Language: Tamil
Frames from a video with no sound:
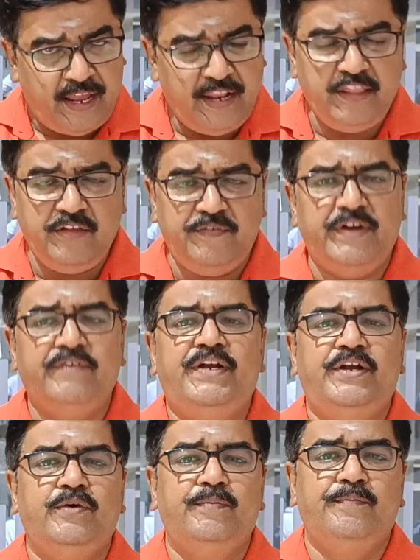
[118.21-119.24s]
கலந்து விட
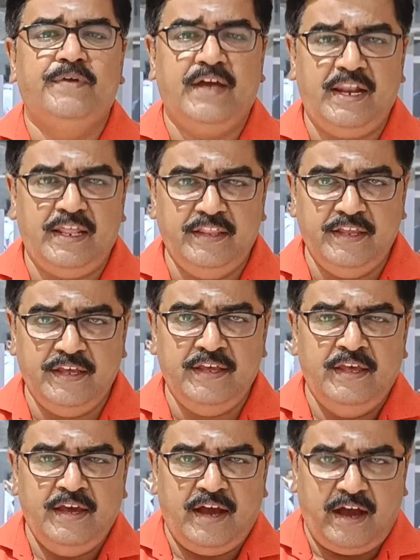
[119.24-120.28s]
வேண்டும் கலந்து
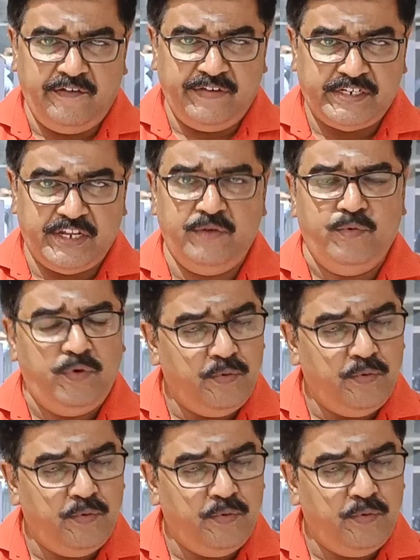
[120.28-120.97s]
அவற்றை